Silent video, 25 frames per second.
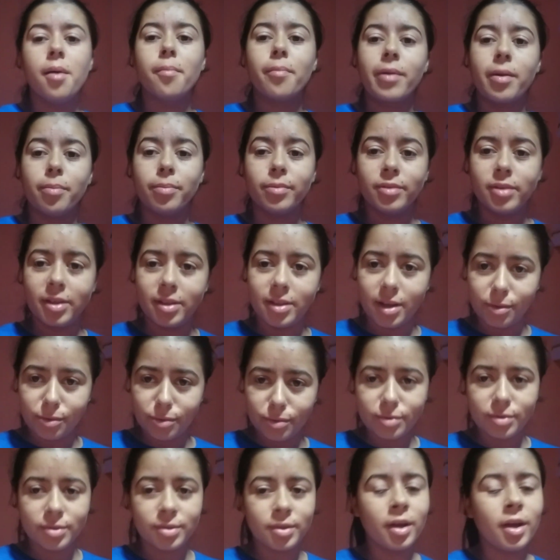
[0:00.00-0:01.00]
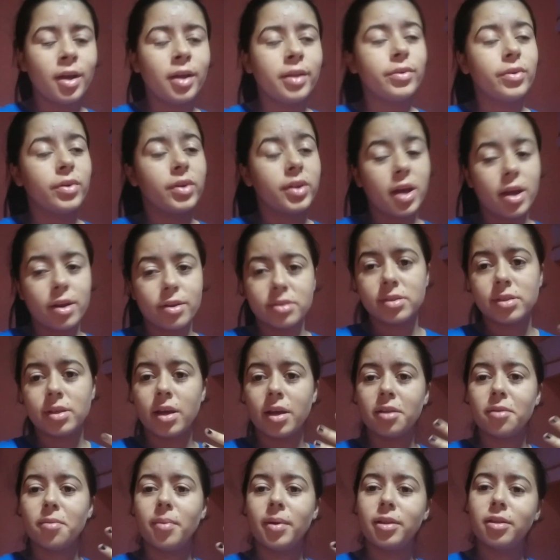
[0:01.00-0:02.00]
para poder dar tudo certo, horário
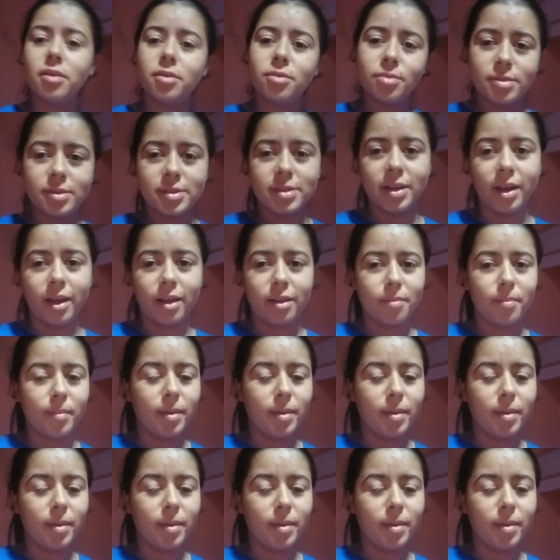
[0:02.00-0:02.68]
certo, bater tudo certo.